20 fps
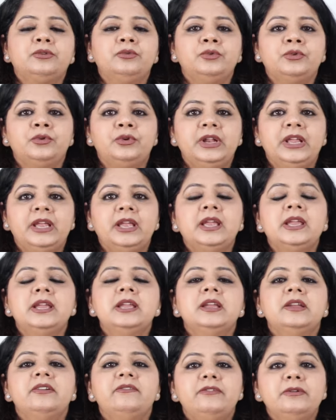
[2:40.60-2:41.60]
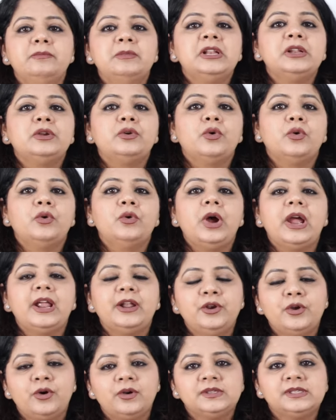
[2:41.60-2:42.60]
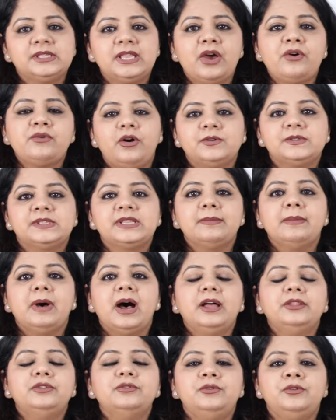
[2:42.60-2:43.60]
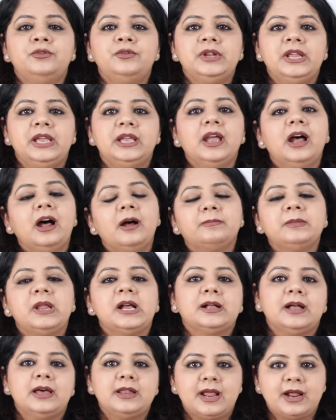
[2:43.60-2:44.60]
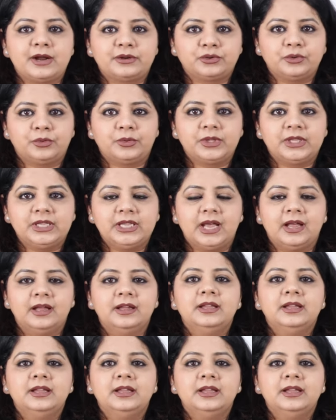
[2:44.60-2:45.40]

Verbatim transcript: तक उन्होंने विमल को एंडोर्स किया और उसके बाद उन्होंने अपना करार तोड़ दिया